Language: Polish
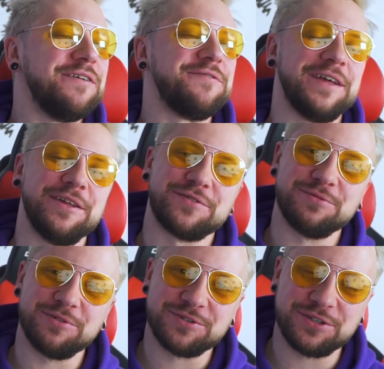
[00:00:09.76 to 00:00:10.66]
W
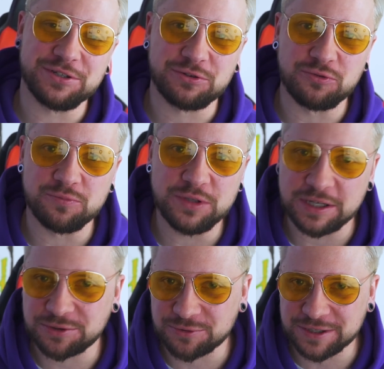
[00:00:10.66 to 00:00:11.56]
najnowszym odcinku
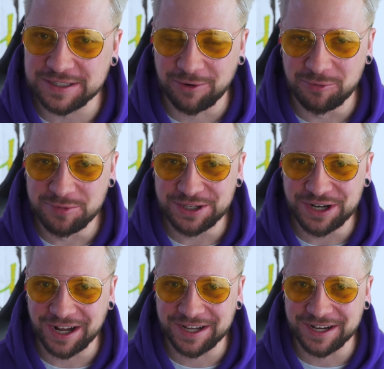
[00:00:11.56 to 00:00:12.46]
miniaturki dały mi
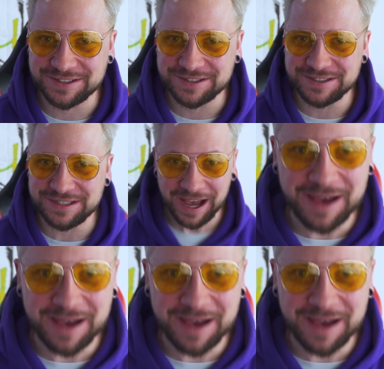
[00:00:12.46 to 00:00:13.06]
raka, czyli